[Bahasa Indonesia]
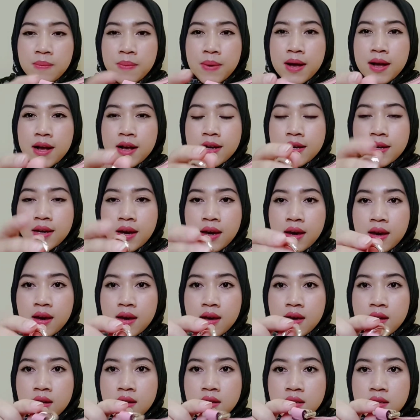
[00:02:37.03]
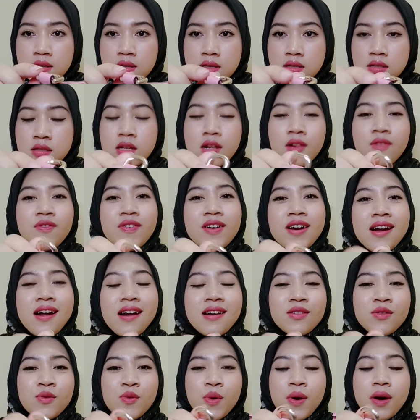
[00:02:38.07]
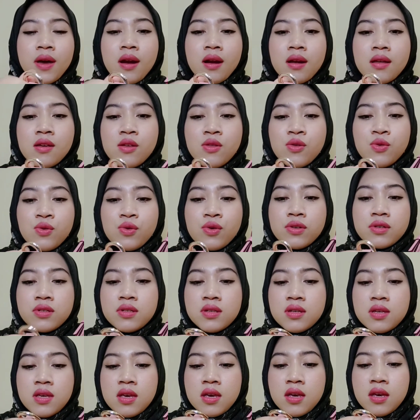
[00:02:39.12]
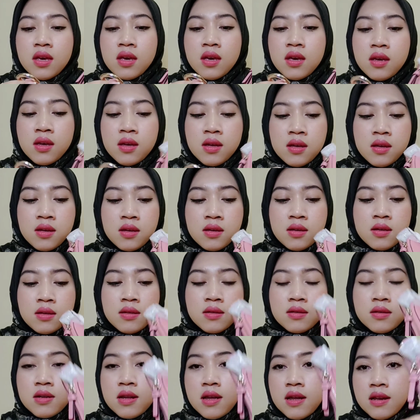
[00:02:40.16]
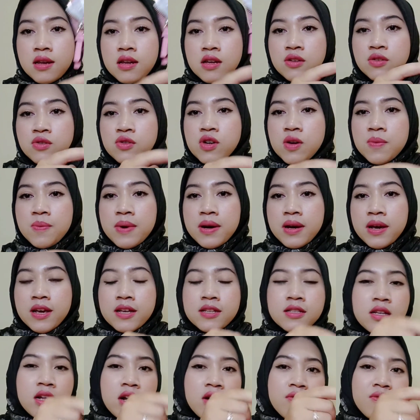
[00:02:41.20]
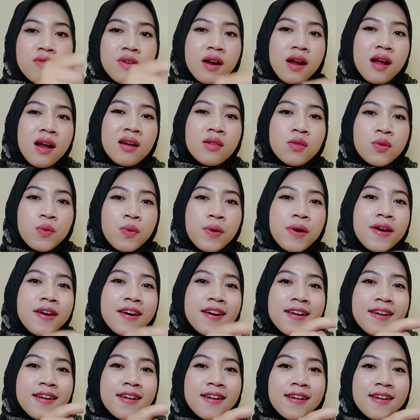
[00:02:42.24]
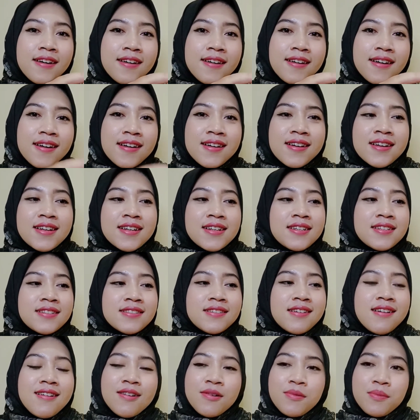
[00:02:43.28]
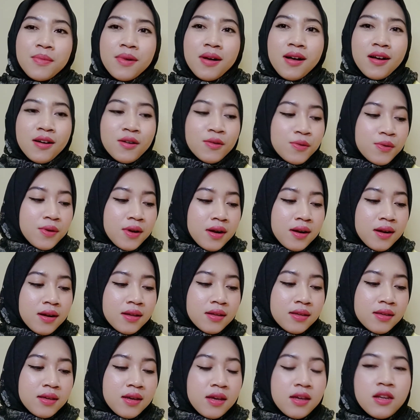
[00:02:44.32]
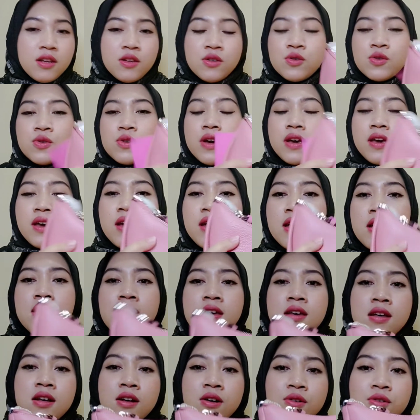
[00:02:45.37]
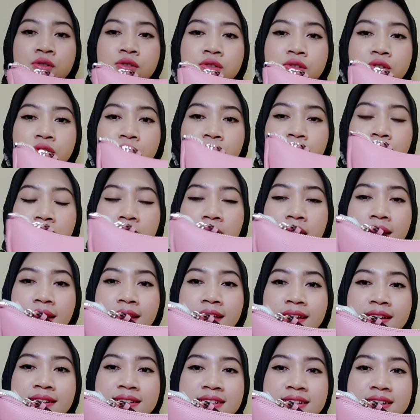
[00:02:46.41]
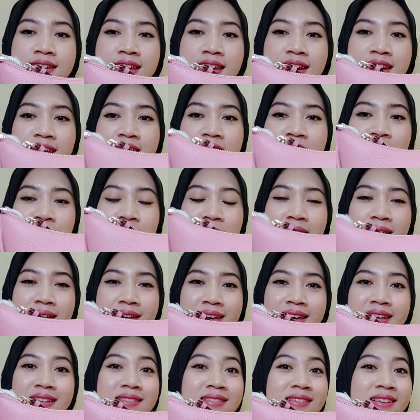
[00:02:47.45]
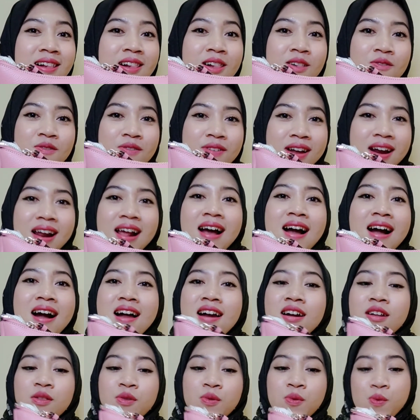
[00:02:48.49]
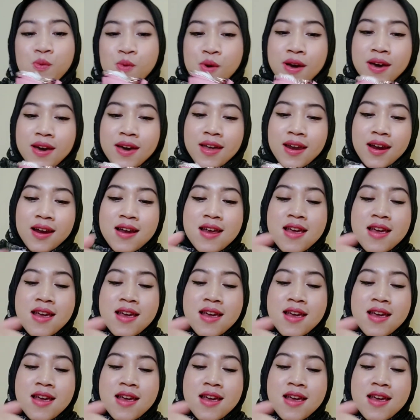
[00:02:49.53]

pakai uh, silver hardware gitu sih nah ini juga pakai silver hardware cakep banget warnanya ini juga ya untuk brandnya sendiri ini pakai silver hardware